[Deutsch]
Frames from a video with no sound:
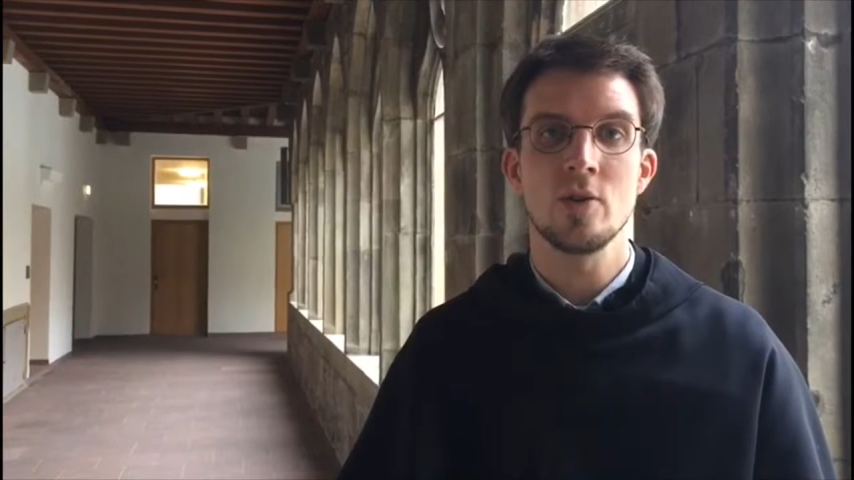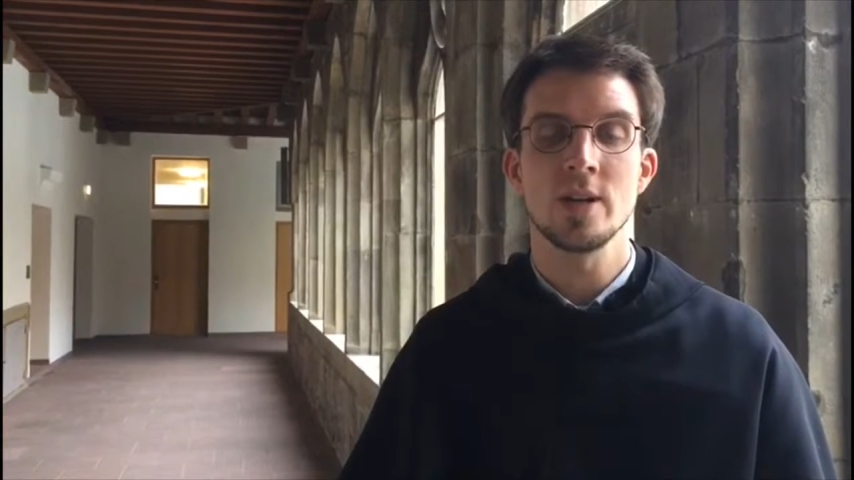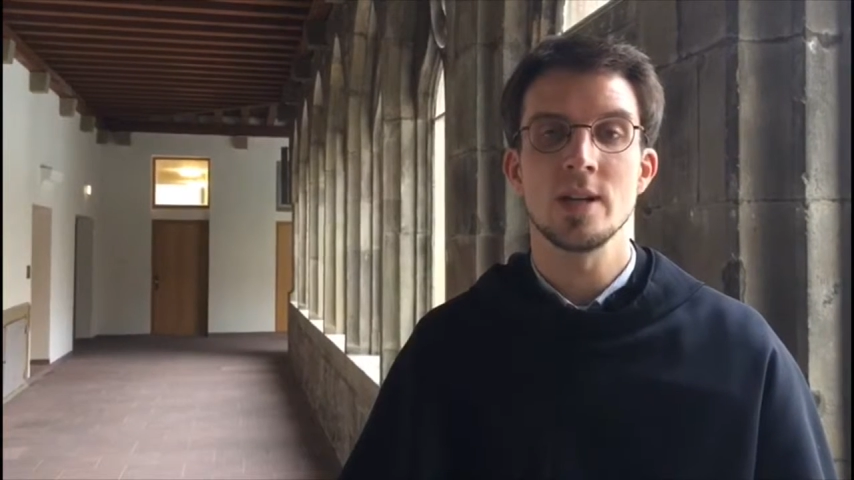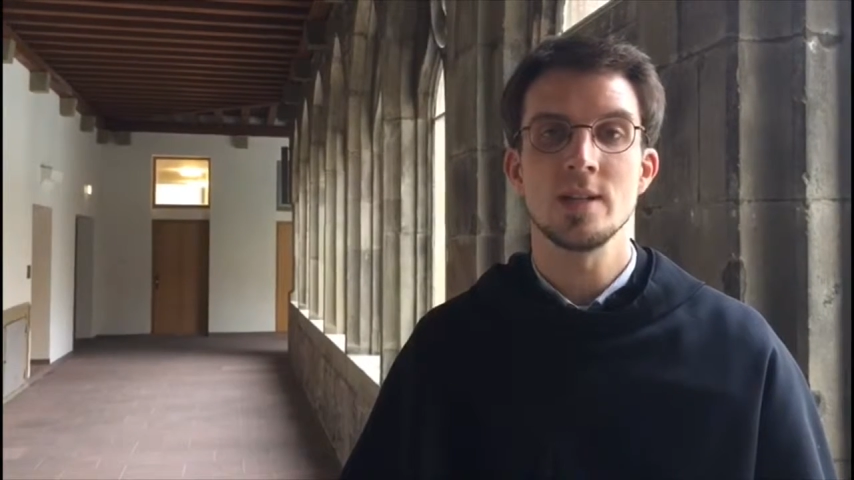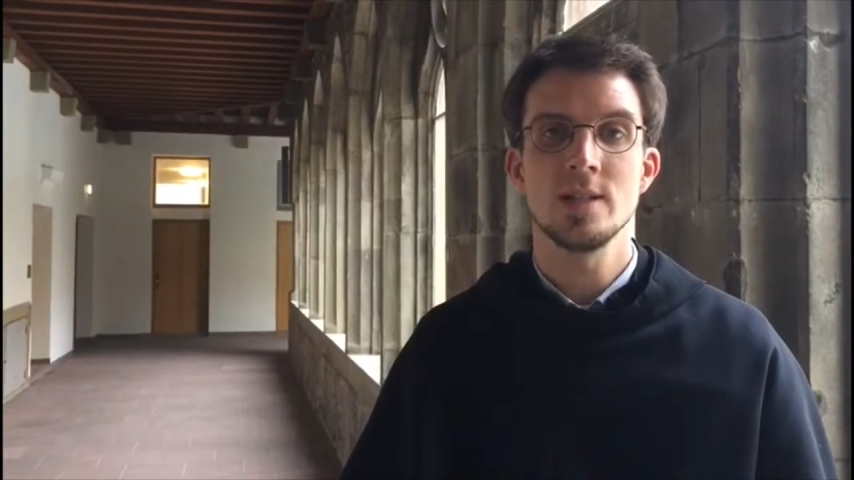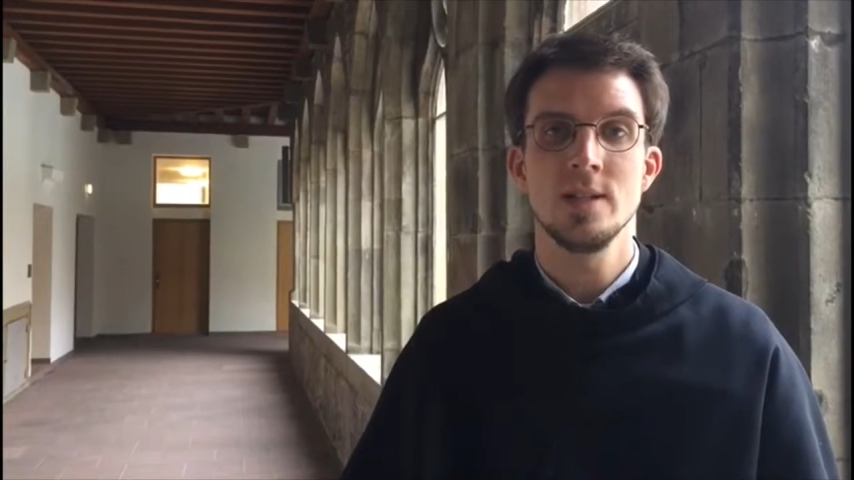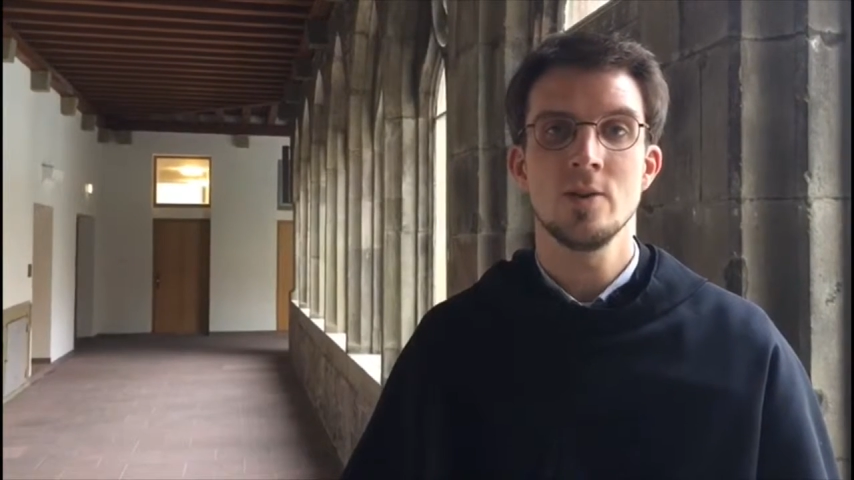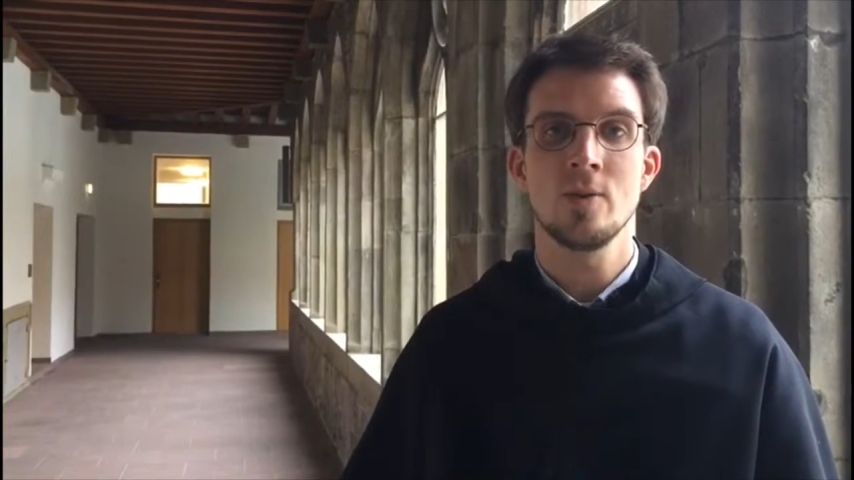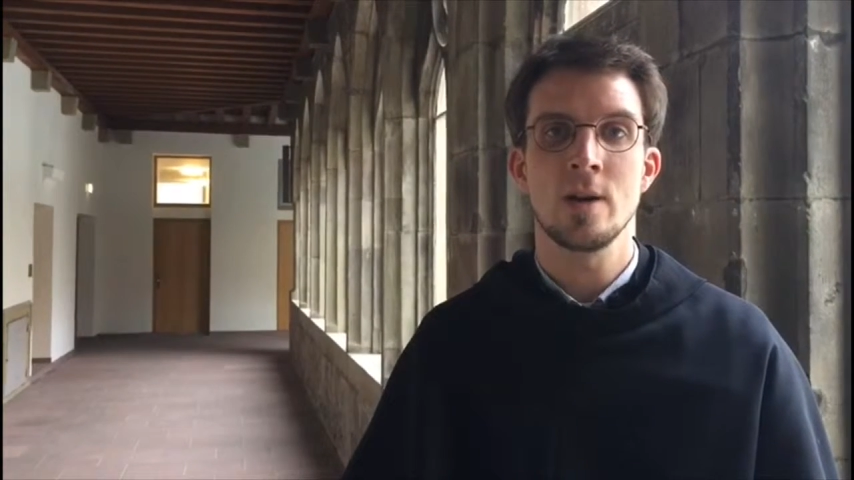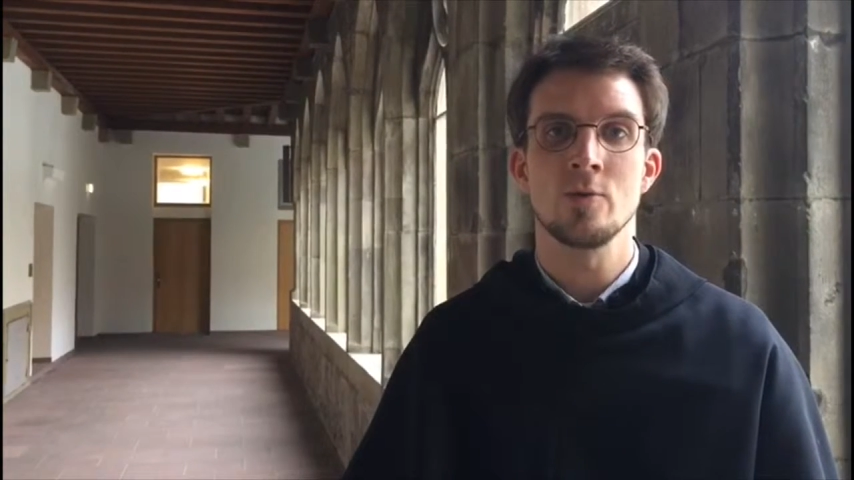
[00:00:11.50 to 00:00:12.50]

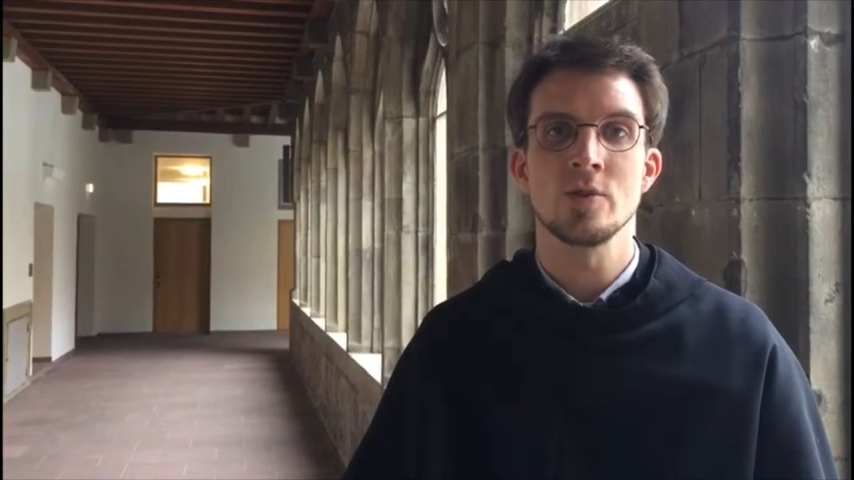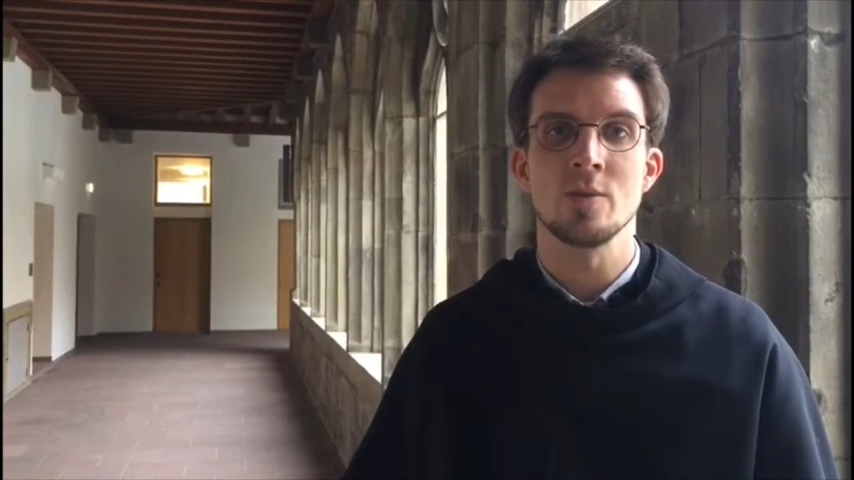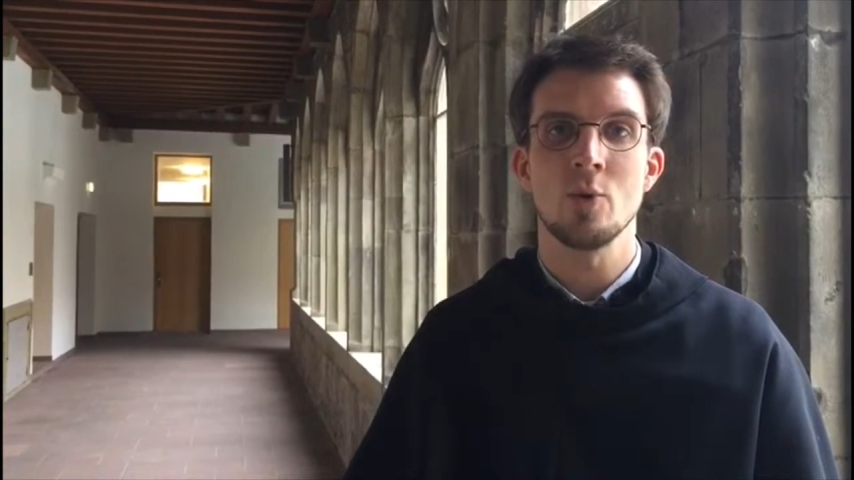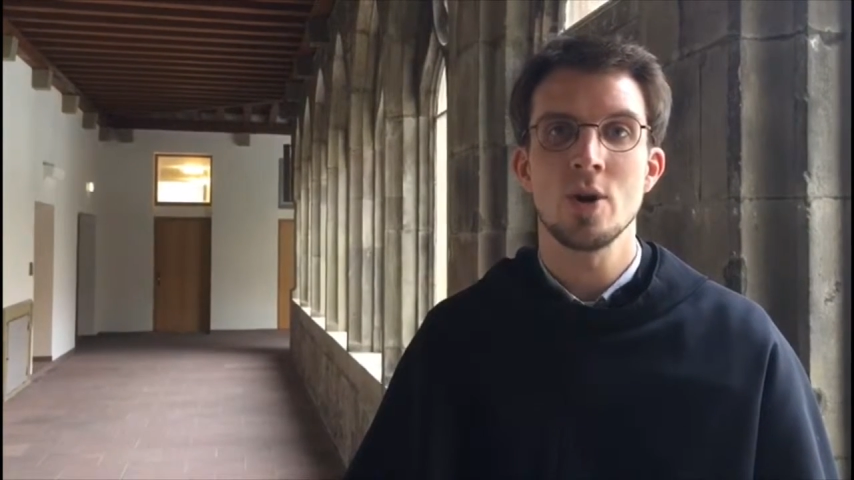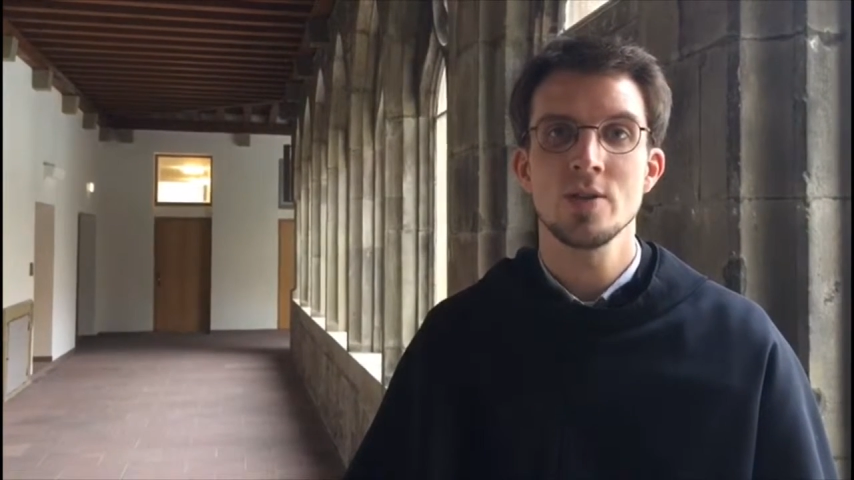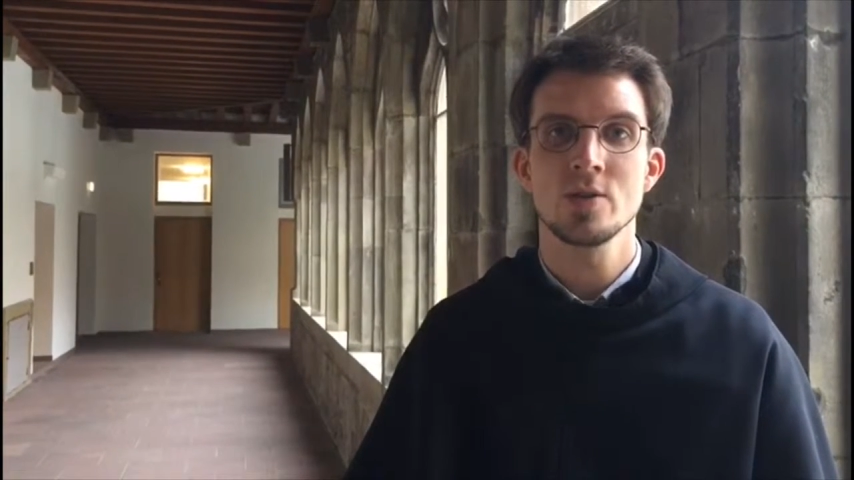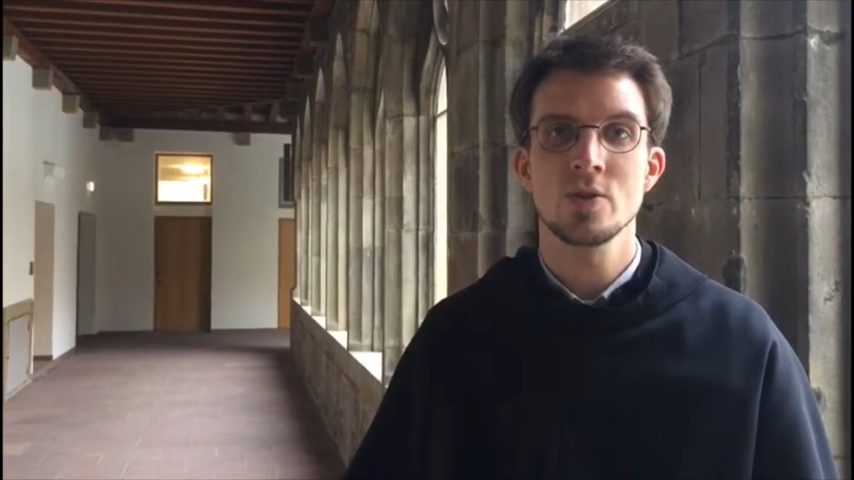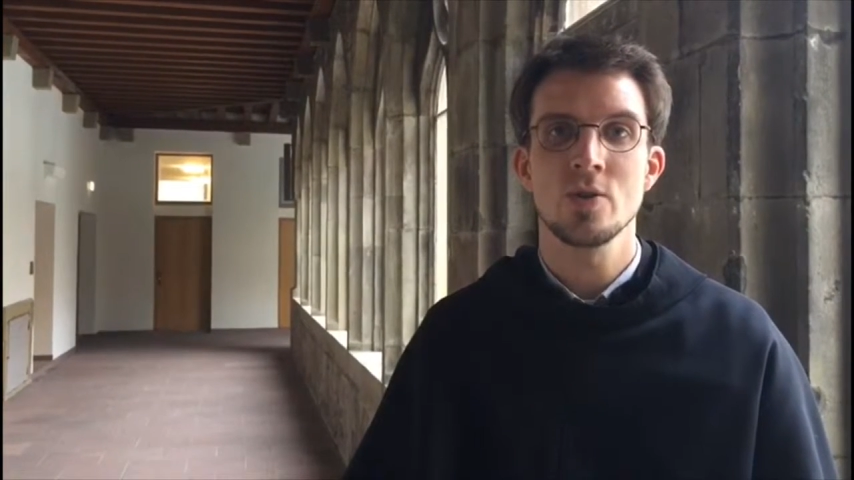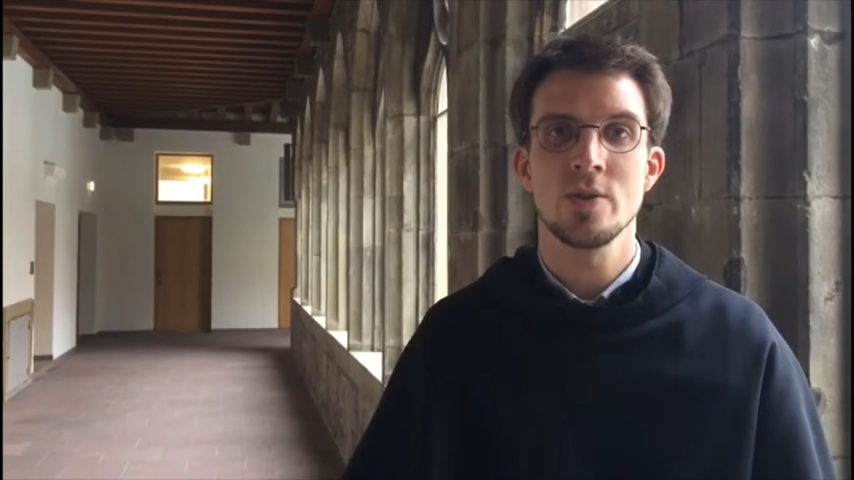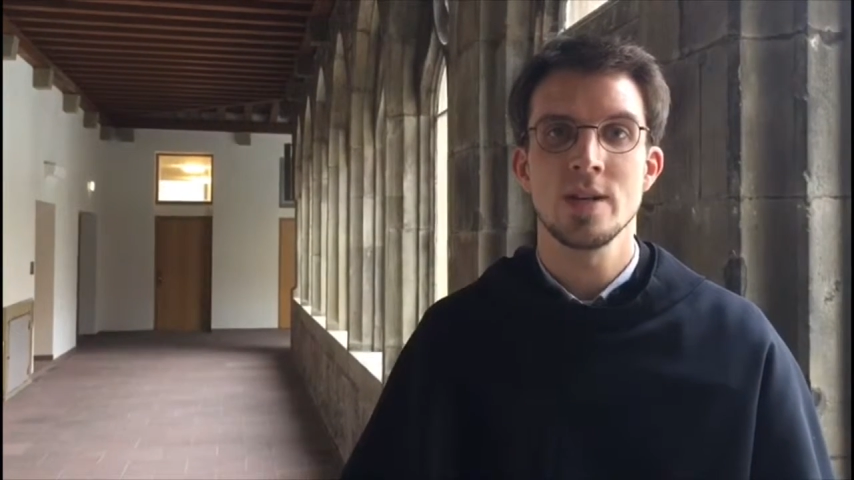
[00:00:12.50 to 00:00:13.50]
Orientierung an unserem
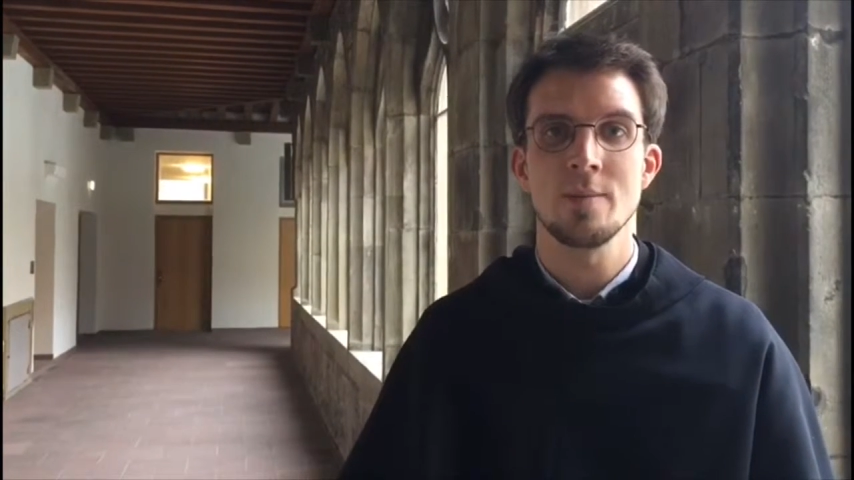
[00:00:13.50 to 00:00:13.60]
Ordensgründer,